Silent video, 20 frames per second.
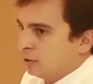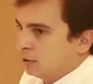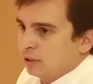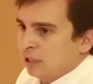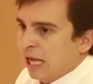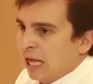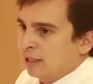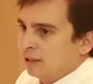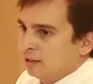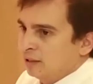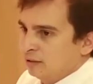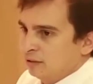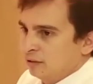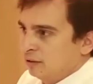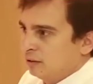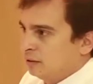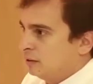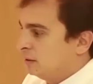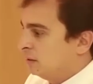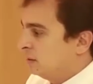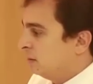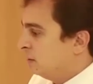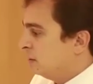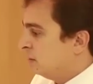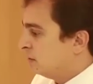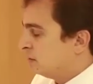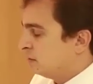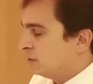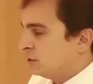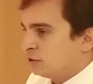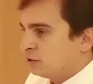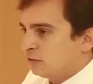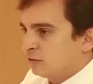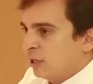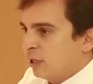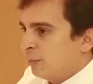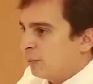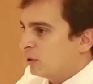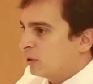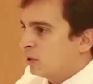Nada. Existe
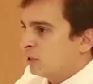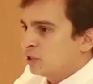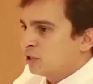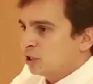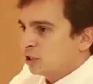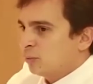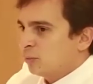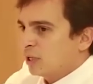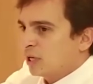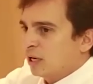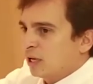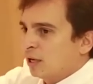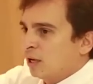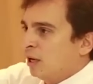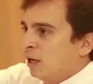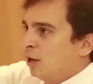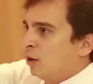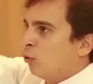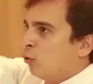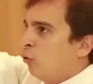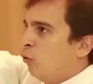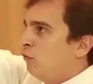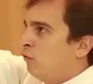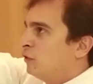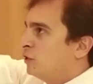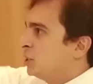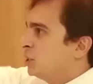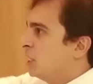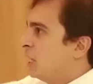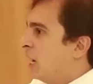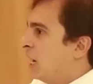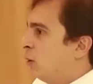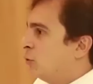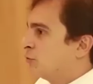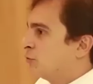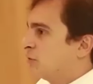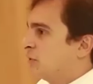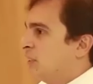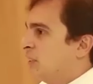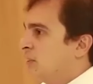sempre o que a gente chama aquela curva de
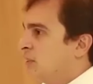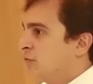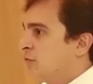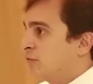Gauss, né?